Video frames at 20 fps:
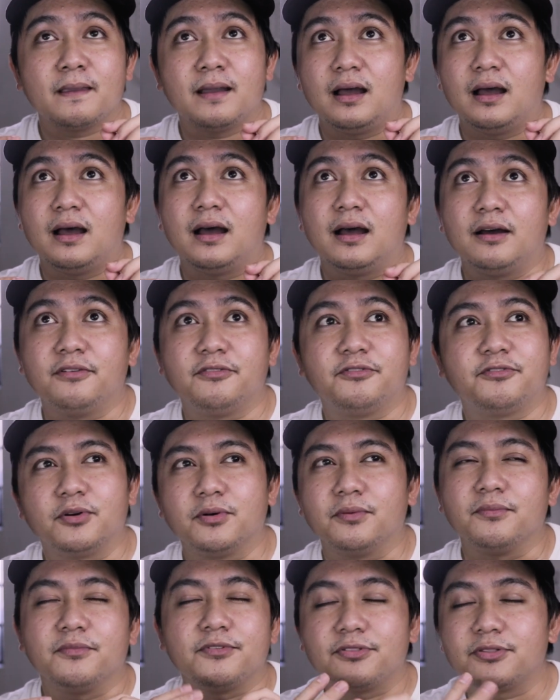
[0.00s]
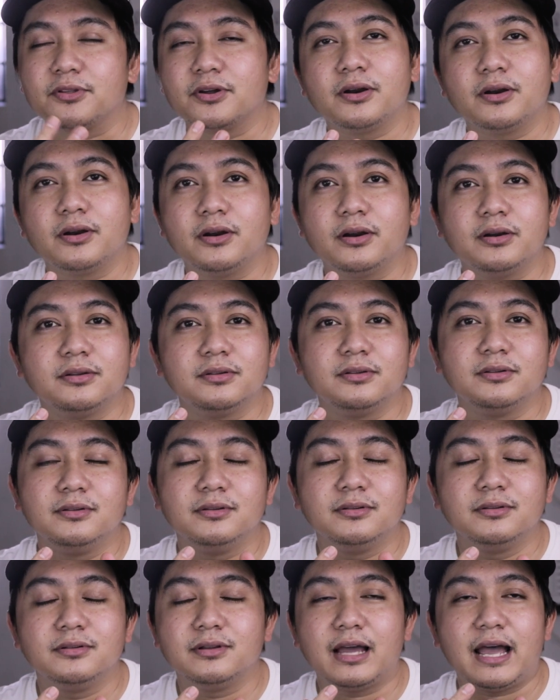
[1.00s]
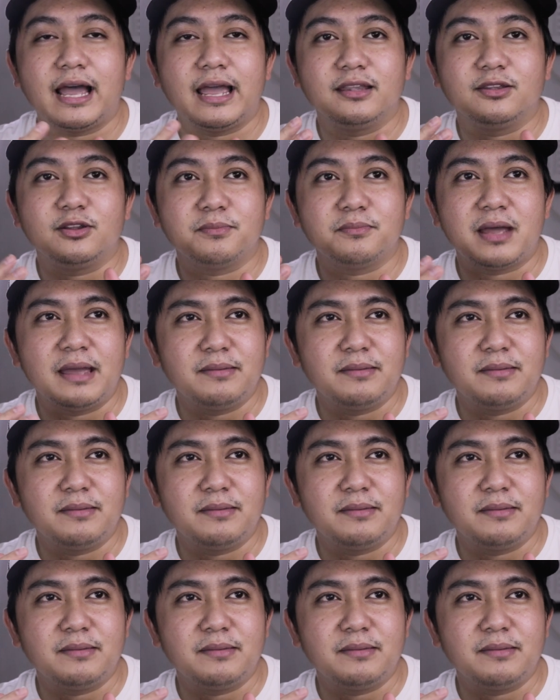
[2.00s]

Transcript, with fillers: Uh, from third, I'm not,